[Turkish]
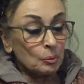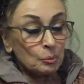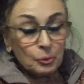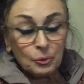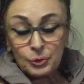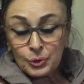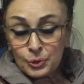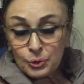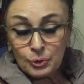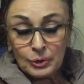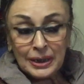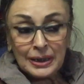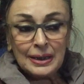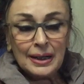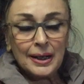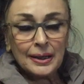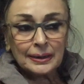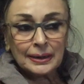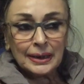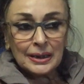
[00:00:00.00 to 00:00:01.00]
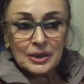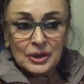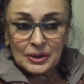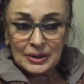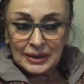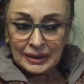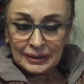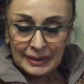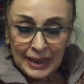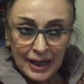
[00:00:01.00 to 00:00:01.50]
Bu süreler
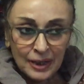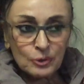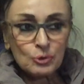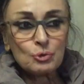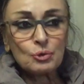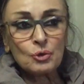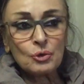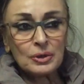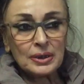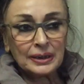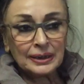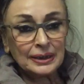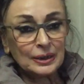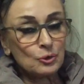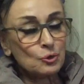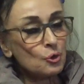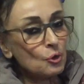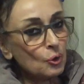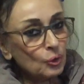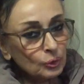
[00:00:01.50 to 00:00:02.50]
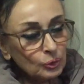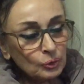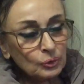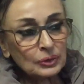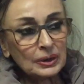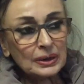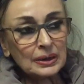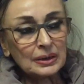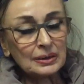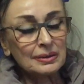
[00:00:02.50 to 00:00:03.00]
geçtikten sonra ki
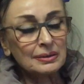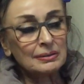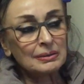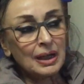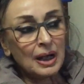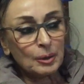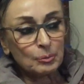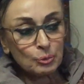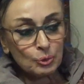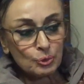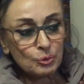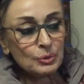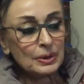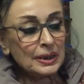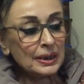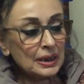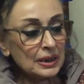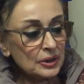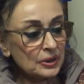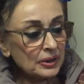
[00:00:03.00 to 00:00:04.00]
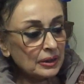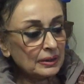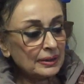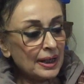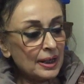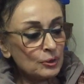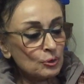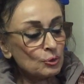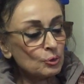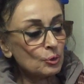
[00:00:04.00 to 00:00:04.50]
çoğunlukla kadınlar bu süre
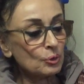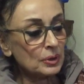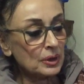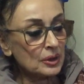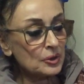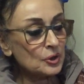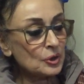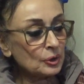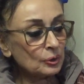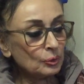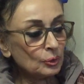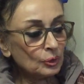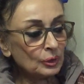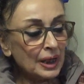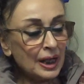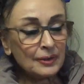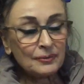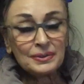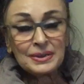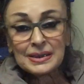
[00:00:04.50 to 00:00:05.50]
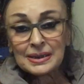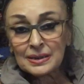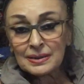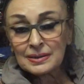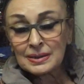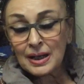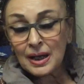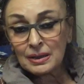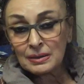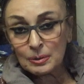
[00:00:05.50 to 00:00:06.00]
geçtikten sonra açıklıyorlar.
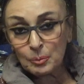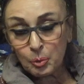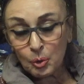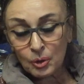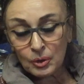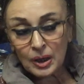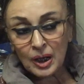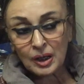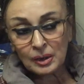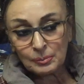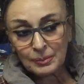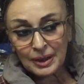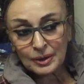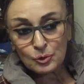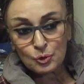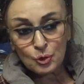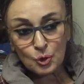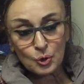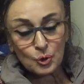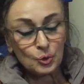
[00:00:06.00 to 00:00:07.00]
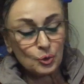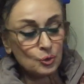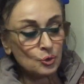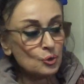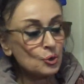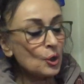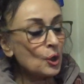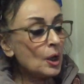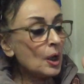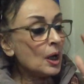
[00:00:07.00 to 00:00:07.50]
Fiziksel rapor almak çok
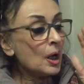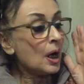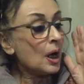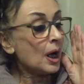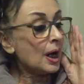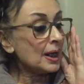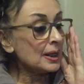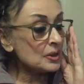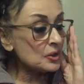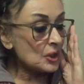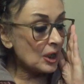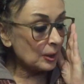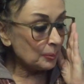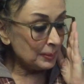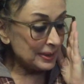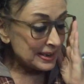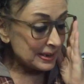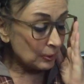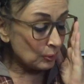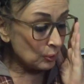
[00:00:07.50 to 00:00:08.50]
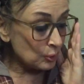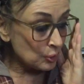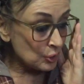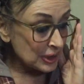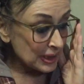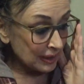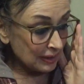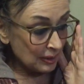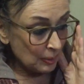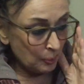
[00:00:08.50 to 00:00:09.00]
güç. Ancak
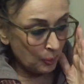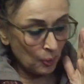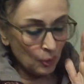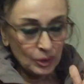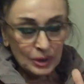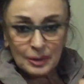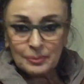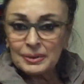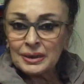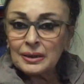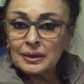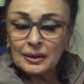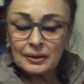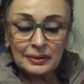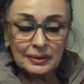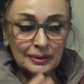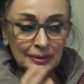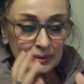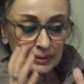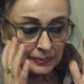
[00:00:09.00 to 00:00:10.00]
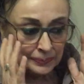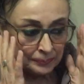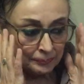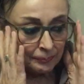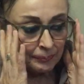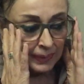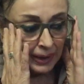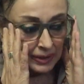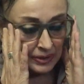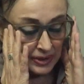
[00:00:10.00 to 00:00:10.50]
psikolojik raporla bir kadının
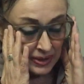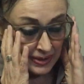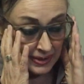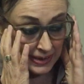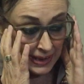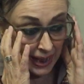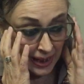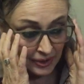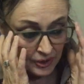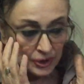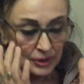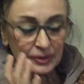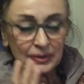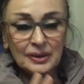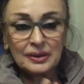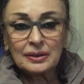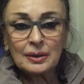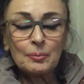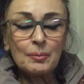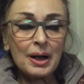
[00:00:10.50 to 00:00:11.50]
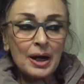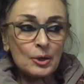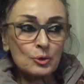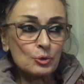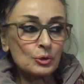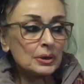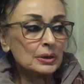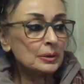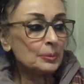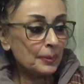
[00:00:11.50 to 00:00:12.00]
cinsel şiddete
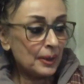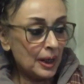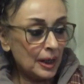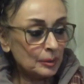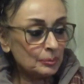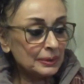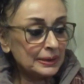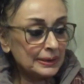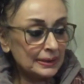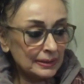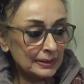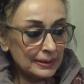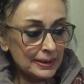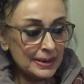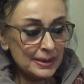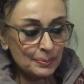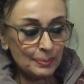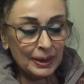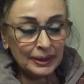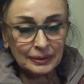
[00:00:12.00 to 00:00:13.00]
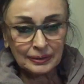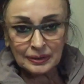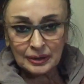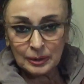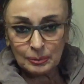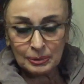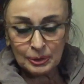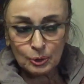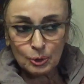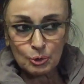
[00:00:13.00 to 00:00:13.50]
maruz kalıp kalmadığını
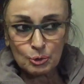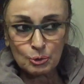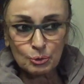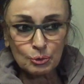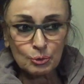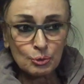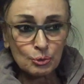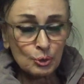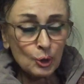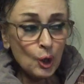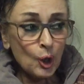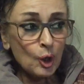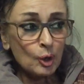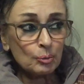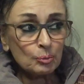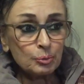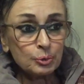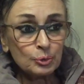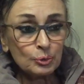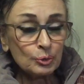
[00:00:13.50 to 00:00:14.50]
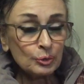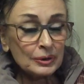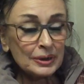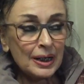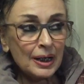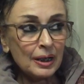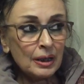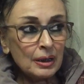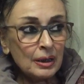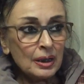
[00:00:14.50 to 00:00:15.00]
ispatlayabiliyorsunuz. Bunu
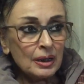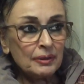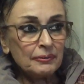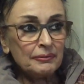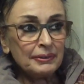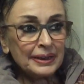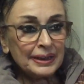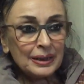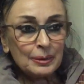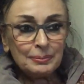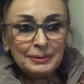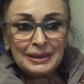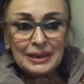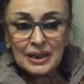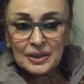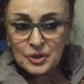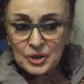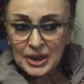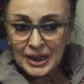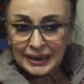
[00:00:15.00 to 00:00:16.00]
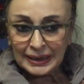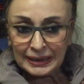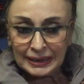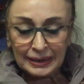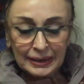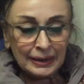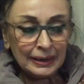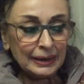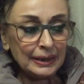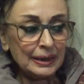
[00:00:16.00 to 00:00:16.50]
da
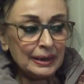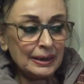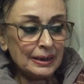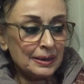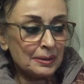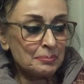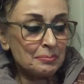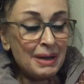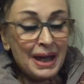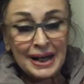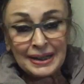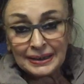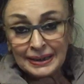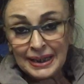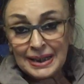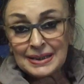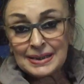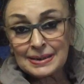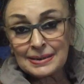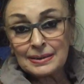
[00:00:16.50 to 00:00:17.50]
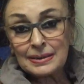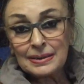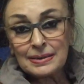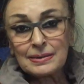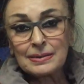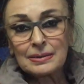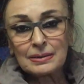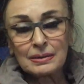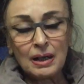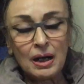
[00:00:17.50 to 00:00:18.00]
verebilecek e, merkez
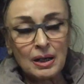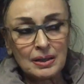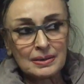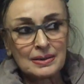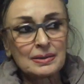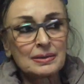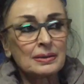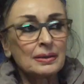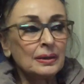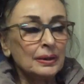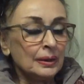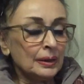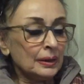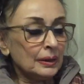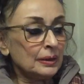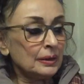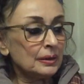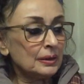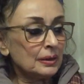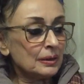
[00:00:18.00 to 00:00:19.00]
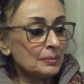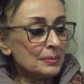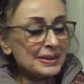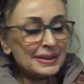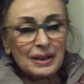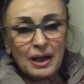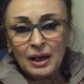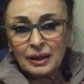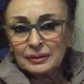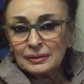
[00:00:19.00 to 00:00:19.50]
sayısı az. E,
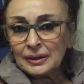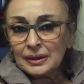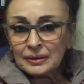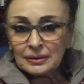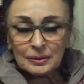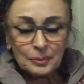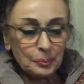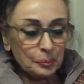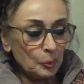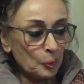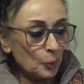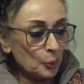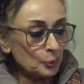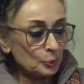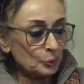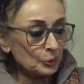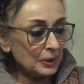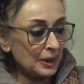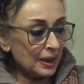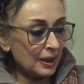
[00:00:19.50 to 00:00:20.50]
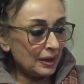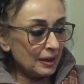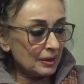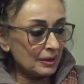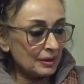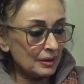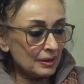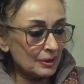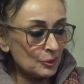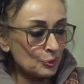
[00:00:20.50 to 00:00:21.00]
mesela adli tıp bu konuda
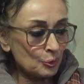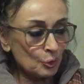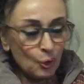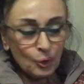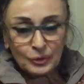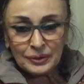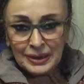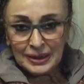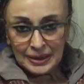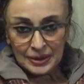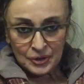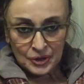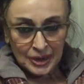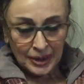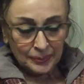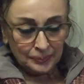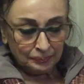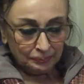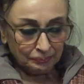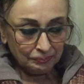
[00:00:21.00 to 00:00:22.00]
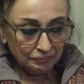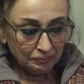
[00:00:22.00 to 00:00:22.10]
e, son derece